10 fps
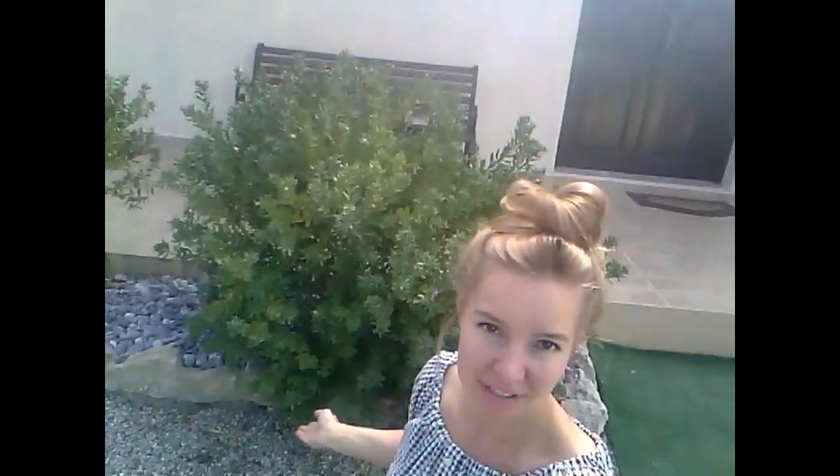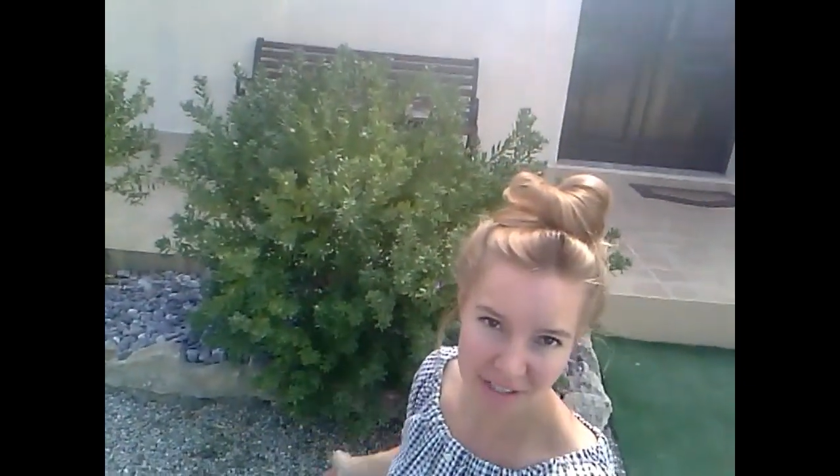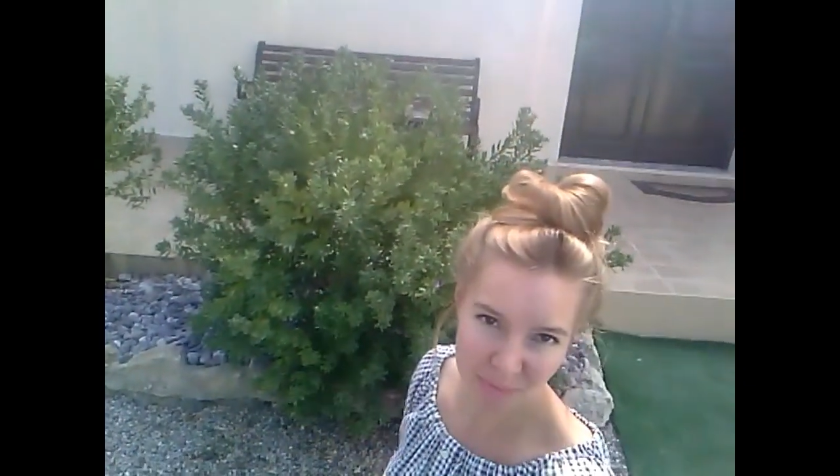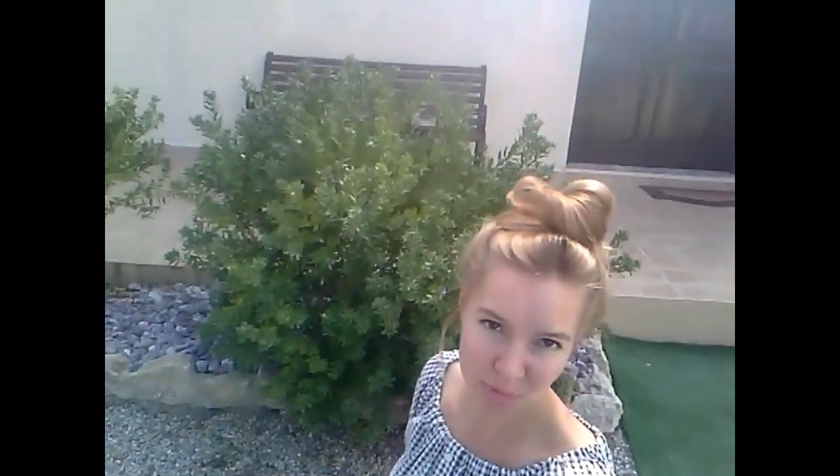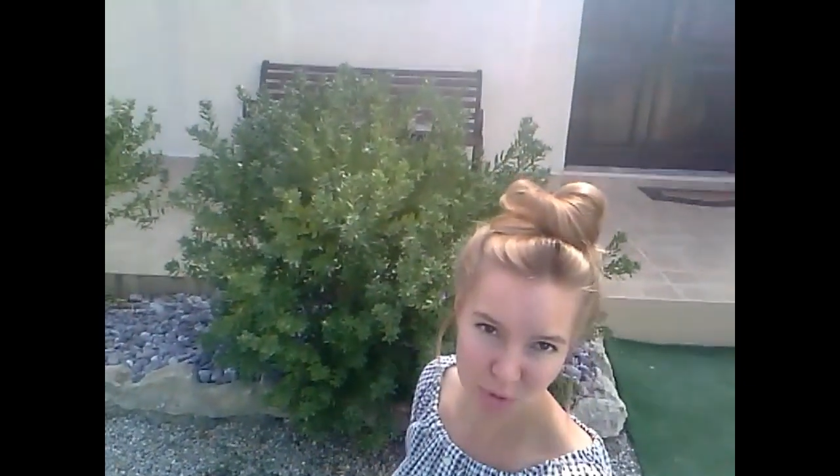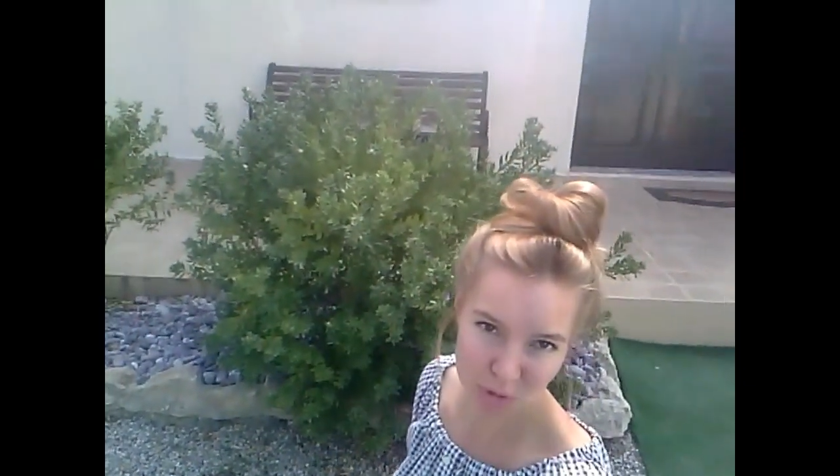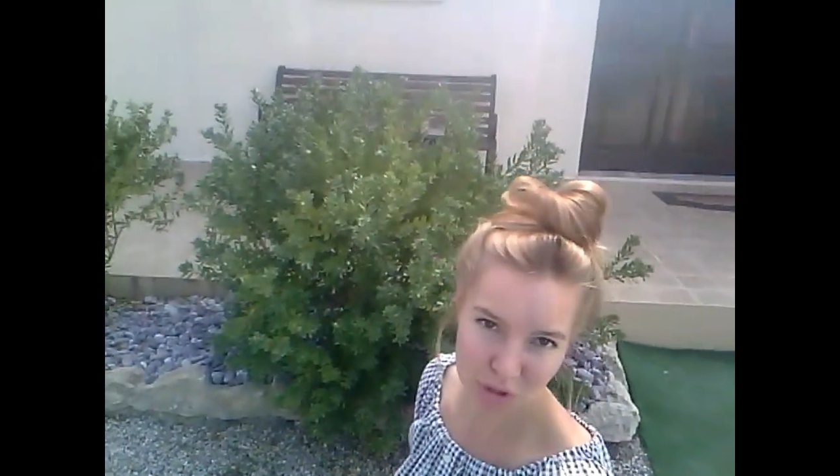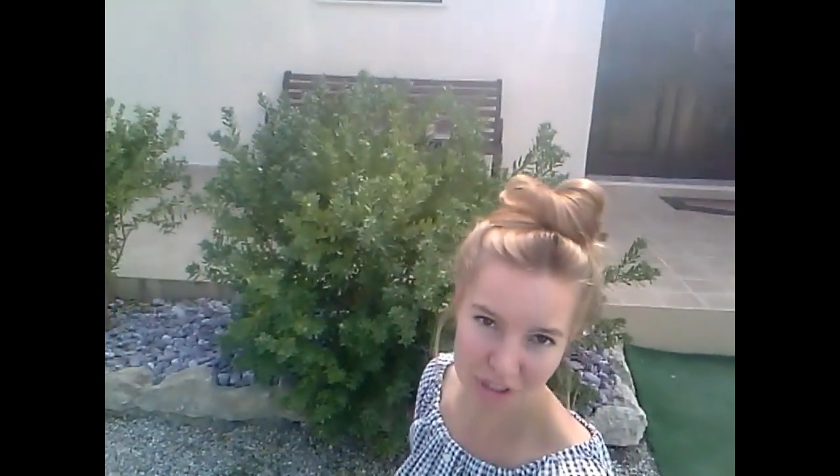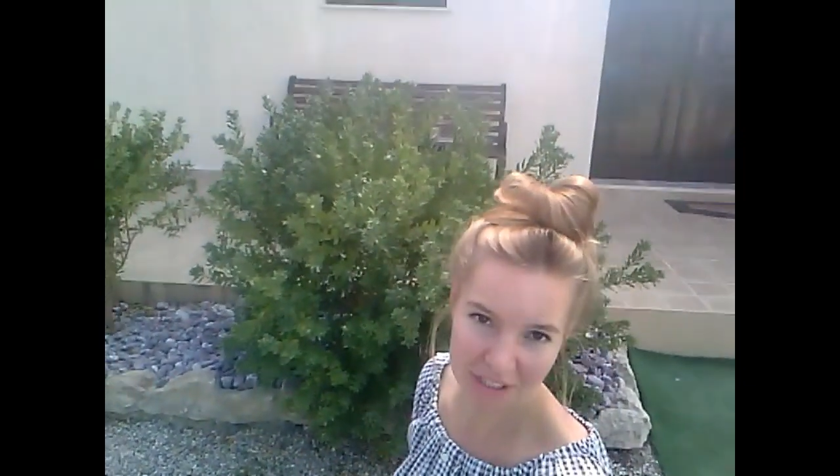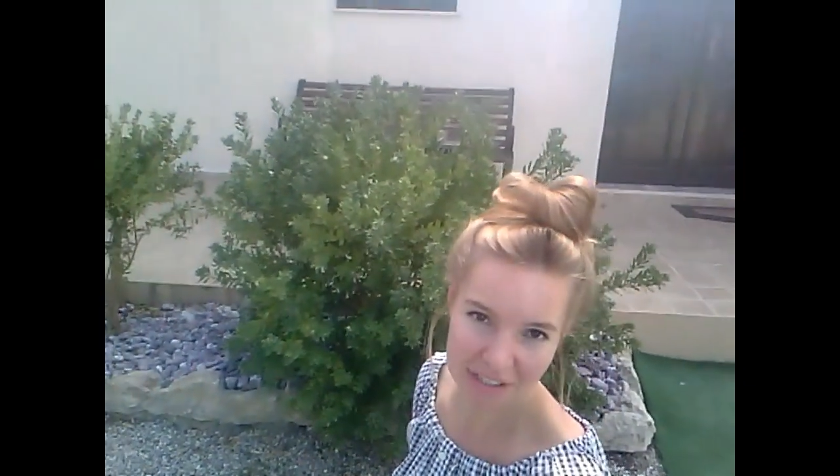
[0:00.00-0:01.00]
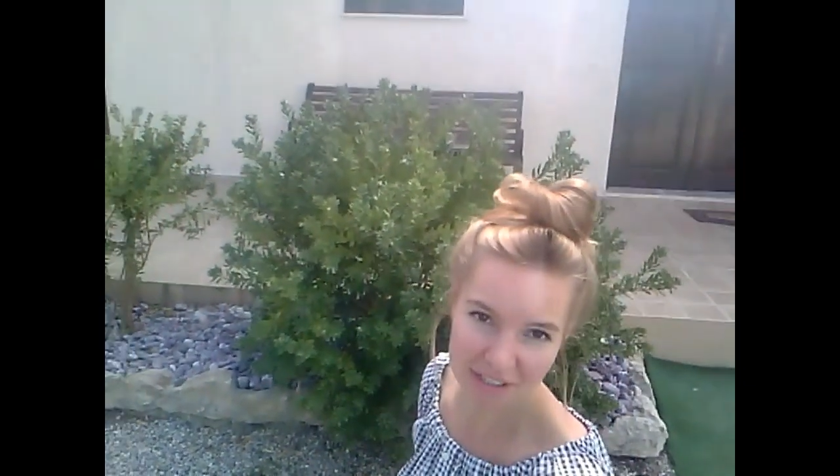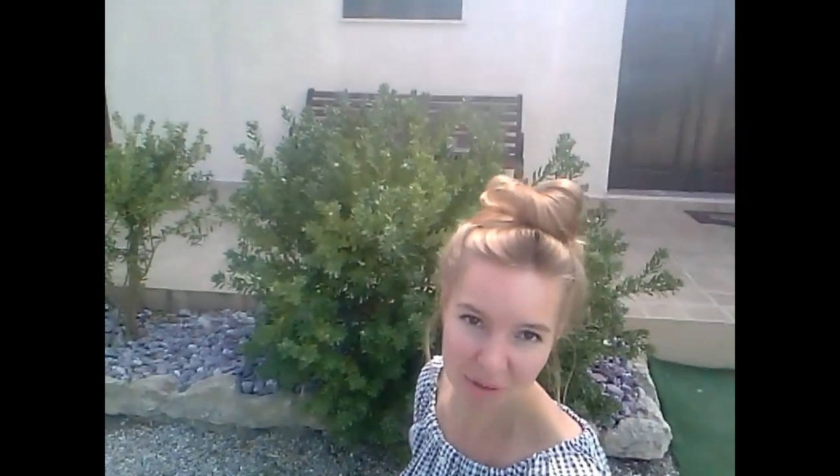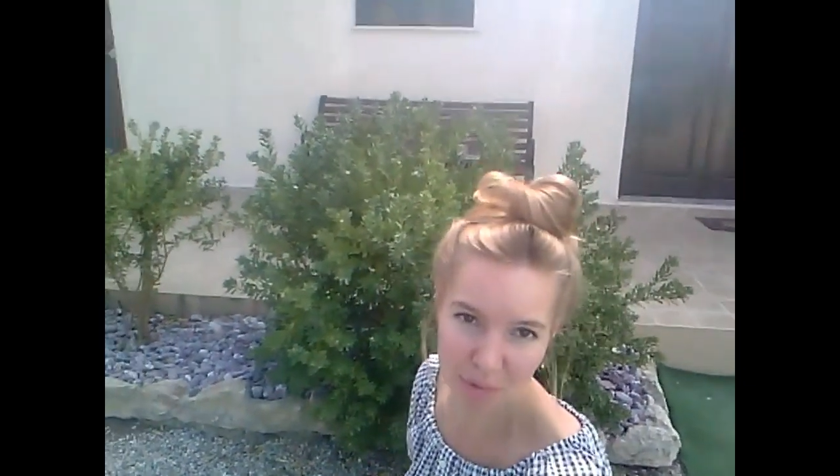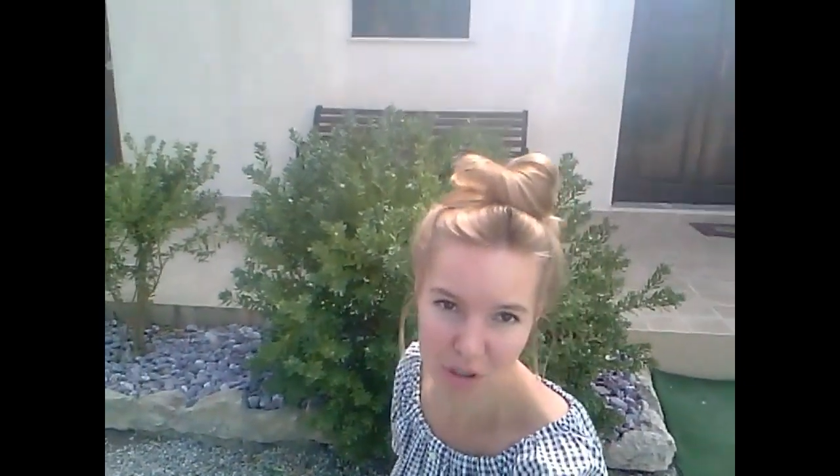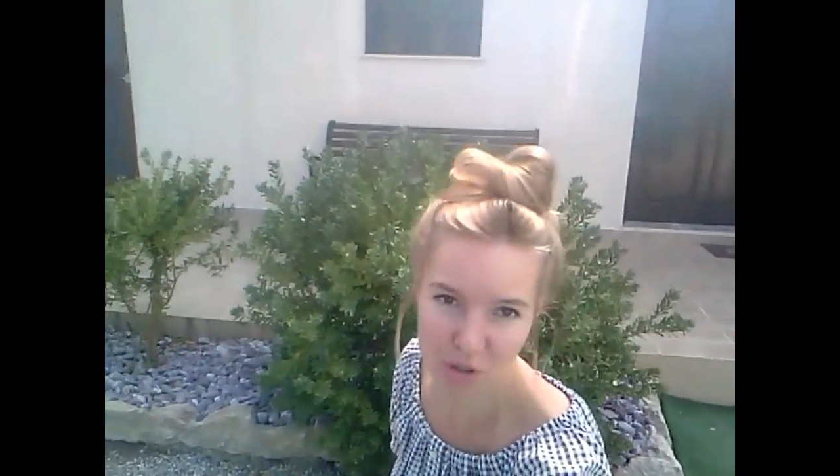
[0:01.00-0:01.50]
сам тоже, если
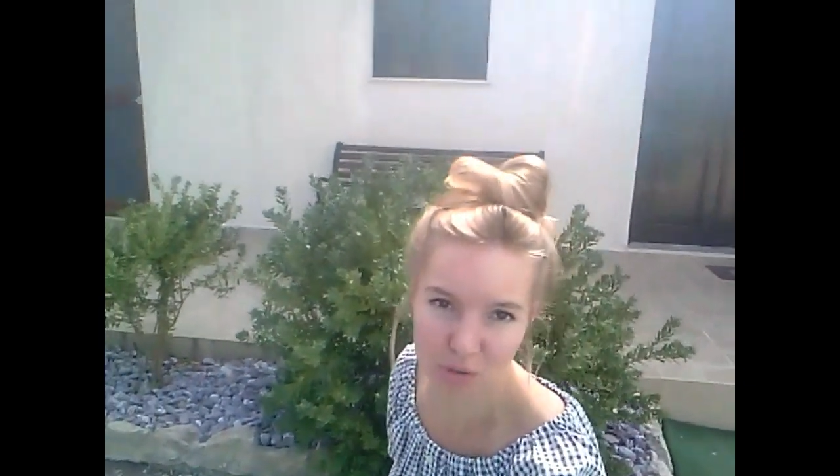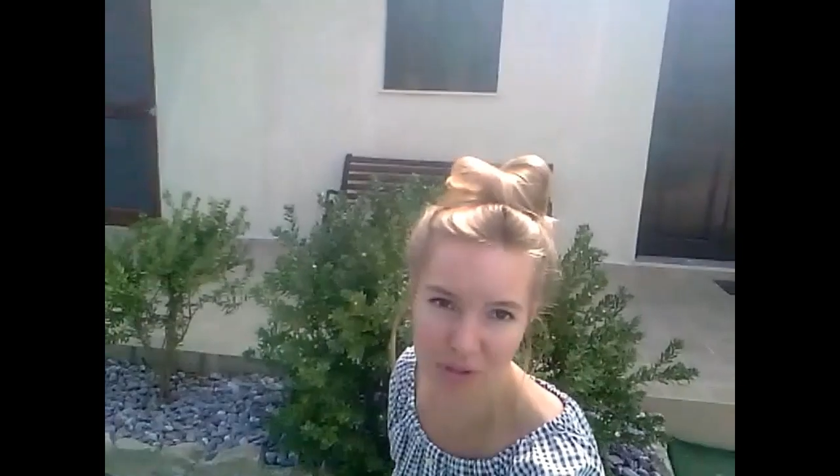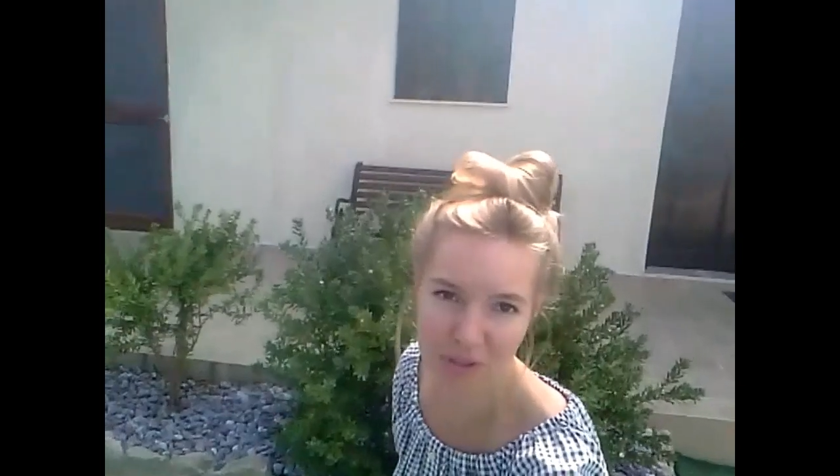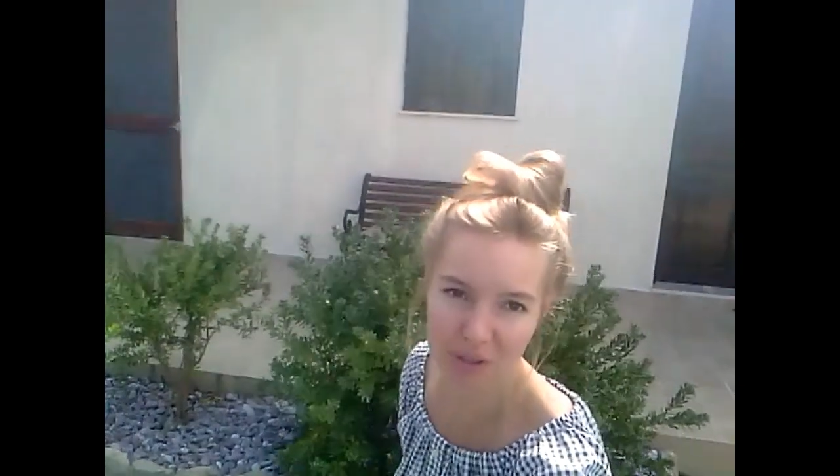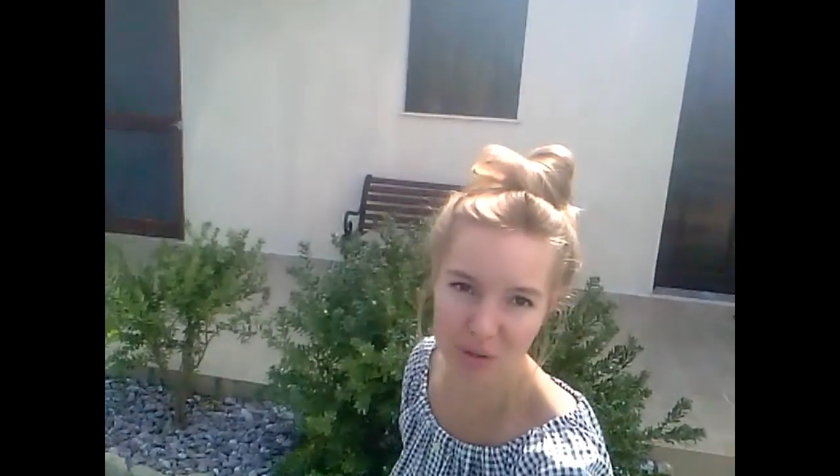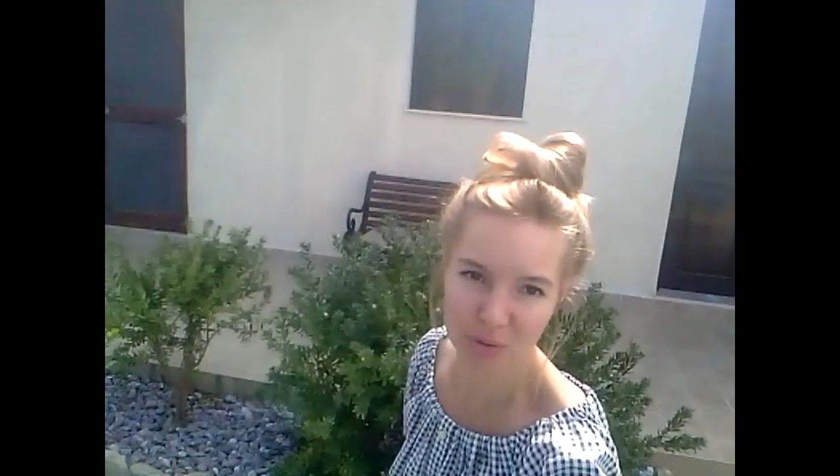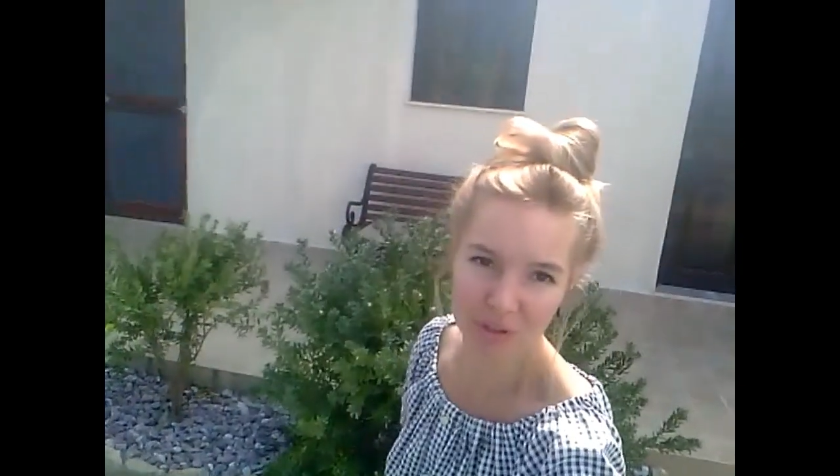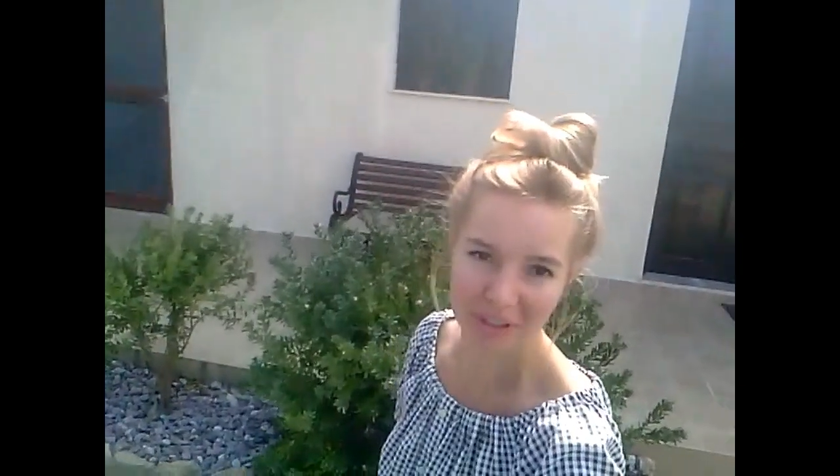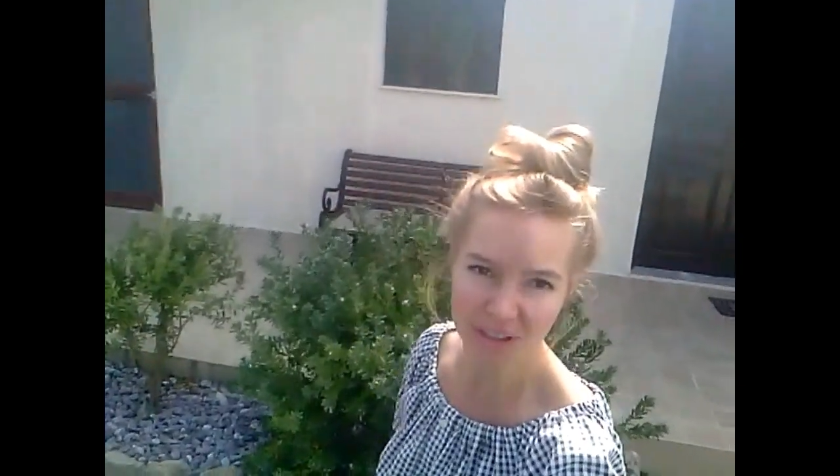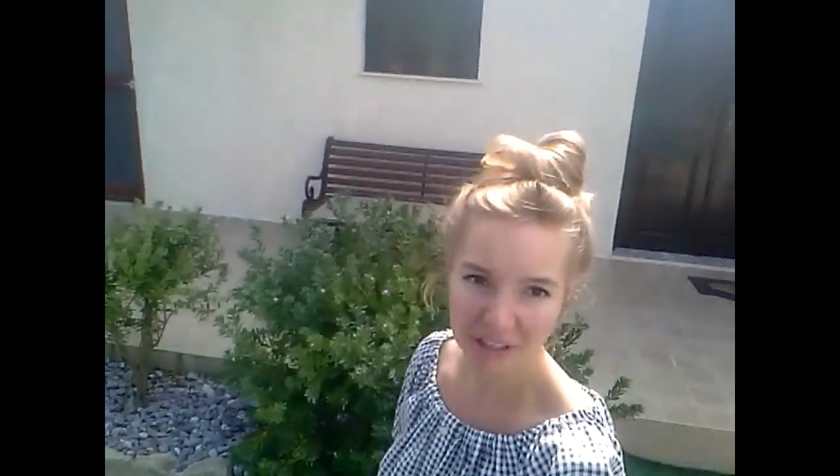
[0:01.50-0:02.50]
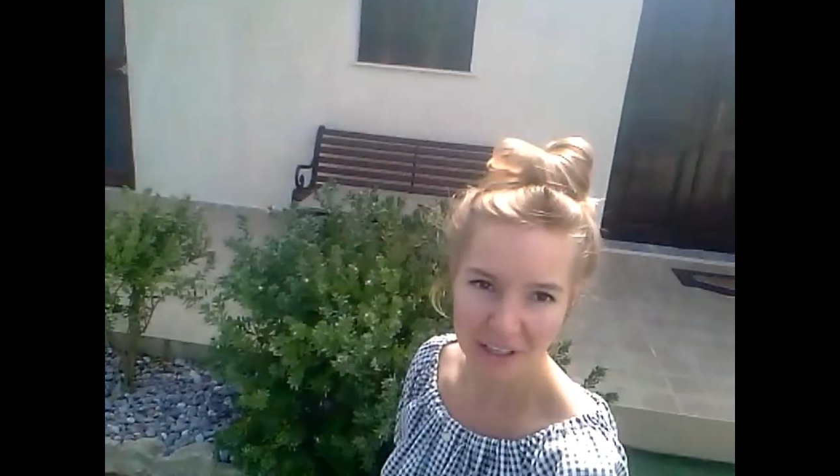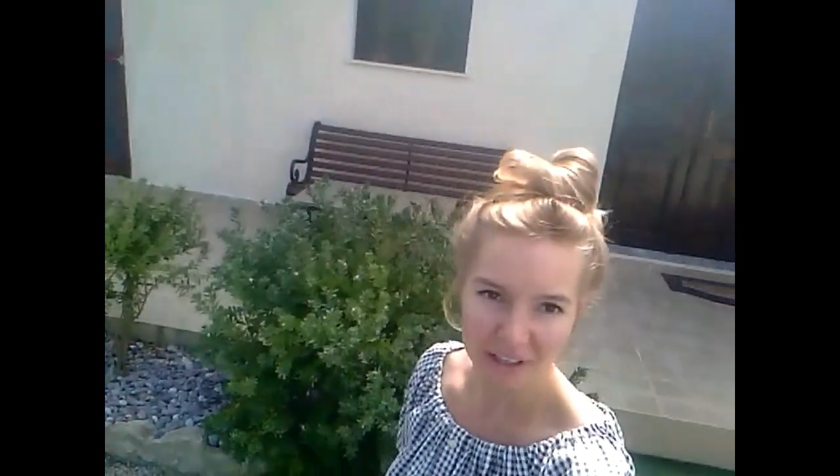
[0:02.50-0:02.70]
на большой территории